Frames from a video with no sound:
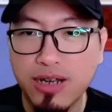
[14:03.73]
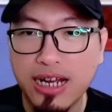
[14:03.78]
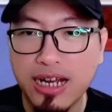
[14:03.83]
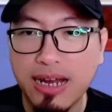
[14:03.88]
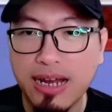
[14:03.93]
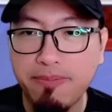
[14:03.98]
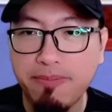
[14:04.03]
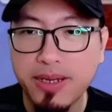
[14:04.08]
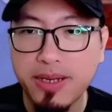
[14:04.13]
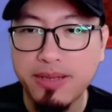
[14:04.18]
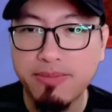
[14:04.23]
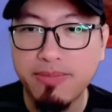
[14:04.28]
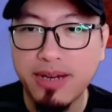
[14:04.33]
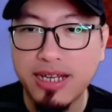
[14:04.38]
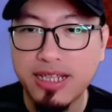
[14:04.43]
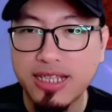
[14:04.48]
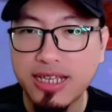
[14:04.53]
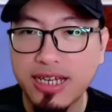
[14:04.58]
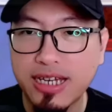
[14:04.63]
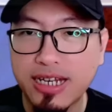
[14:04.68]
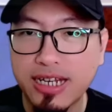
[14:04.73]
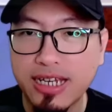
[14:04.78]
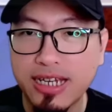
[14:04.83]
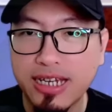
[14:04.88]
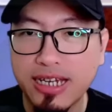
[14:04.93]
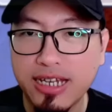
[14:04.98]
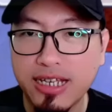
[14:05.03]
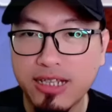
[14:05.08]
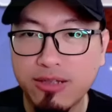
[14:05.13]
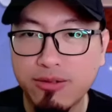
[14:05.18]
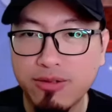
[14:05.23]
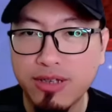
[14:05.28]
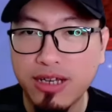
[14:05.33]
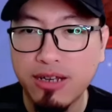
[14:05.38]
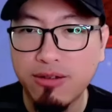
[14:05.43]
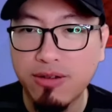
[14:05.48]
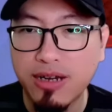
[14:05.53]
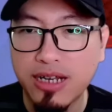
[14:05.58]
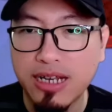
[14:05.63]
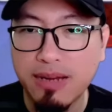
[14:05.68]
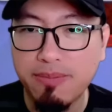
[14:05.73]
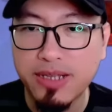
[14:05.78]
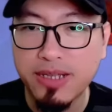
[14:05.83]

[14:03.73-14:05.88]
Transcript: gak dapat materi itunya loh gak